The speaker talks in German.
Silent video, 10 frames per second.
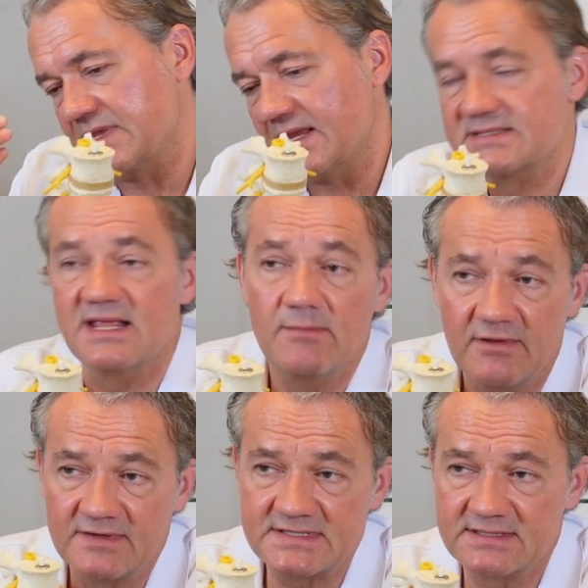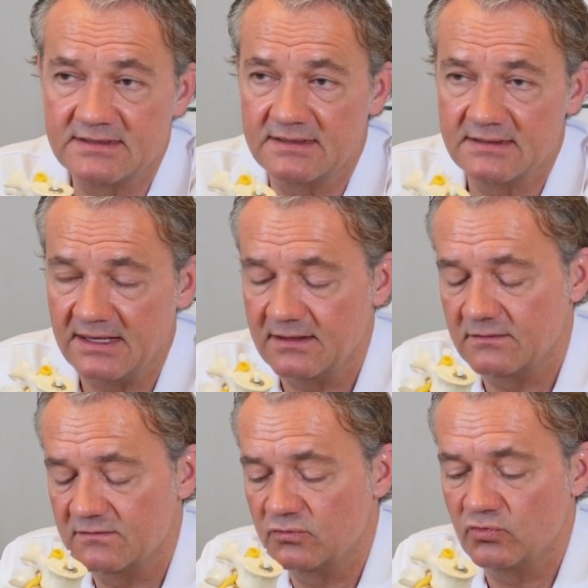da selber was
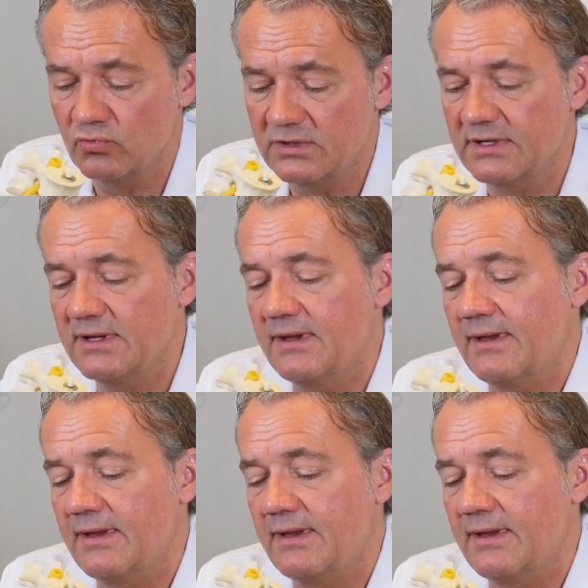gegen zu tun,